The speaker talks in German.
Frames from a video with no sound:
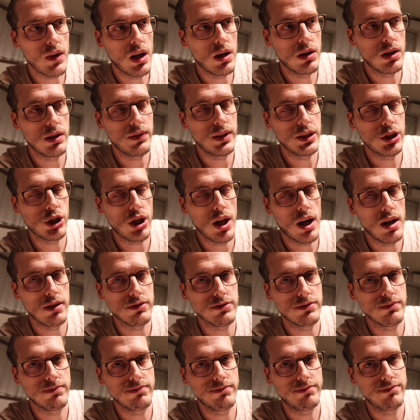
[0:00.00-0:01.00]
dann werde ich
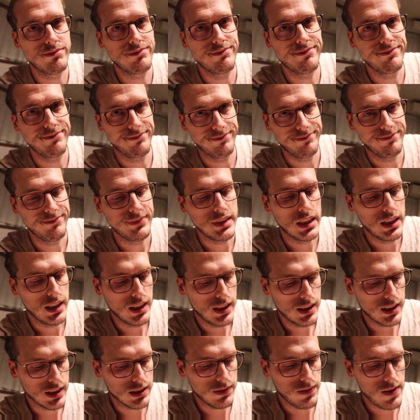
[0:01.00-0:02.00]
schlafen.
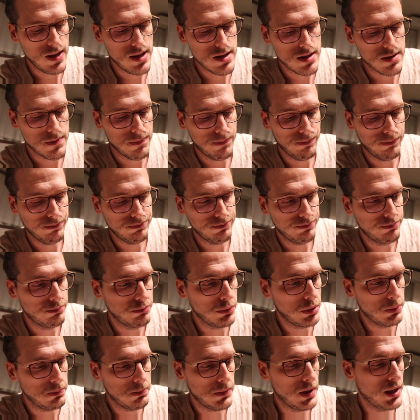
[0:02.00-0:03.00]
Das war's
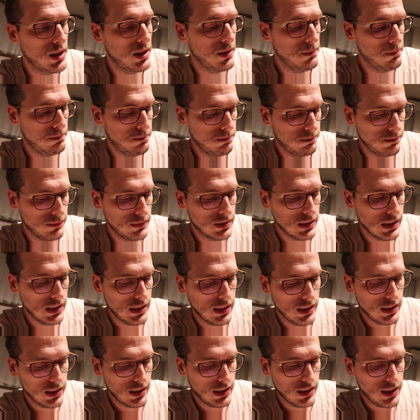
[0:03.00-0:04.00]
mit meinem
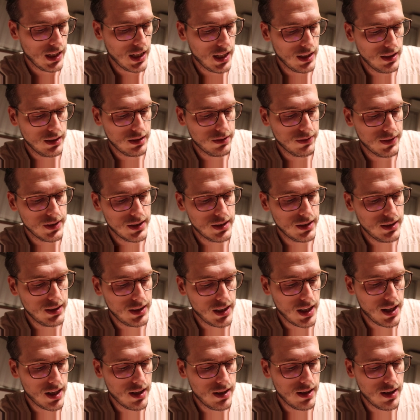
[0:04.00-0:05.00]
alles, was
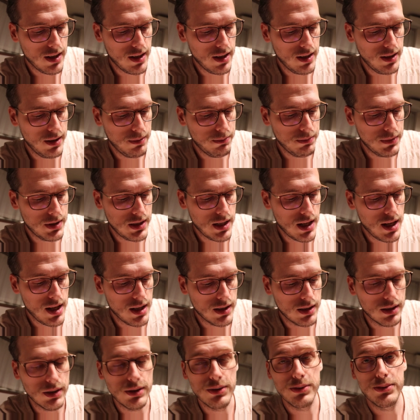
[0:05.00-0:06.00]
ich an einem
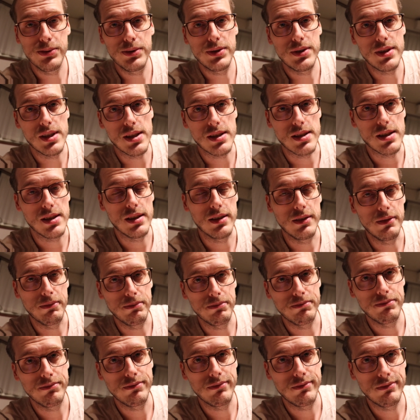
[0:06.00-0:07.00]
Tag in Osaka
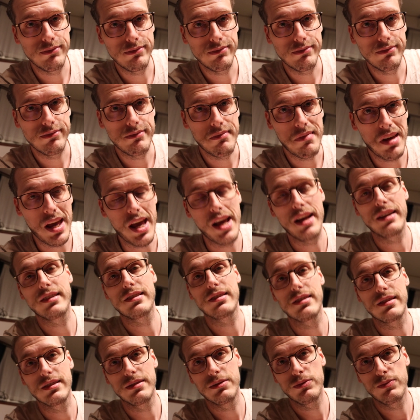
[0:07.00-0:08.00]

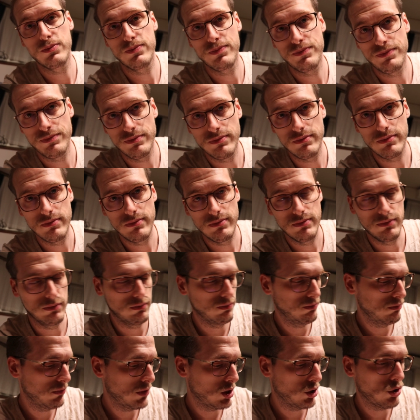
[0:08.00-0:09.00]
esse.
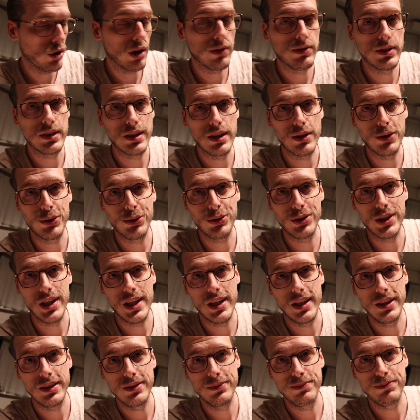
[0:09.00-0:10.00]
Hm, ich hoffe, es hat euch
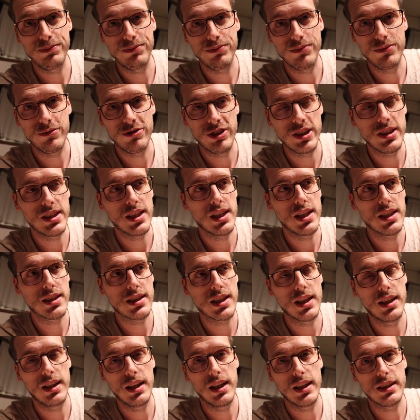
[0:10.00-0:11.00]
unterhalten. Falls ja, lasst
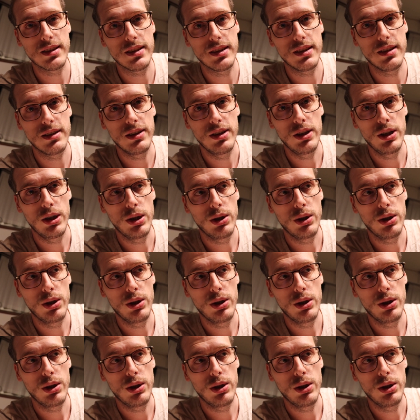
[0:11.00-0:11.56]
gerne ein Like da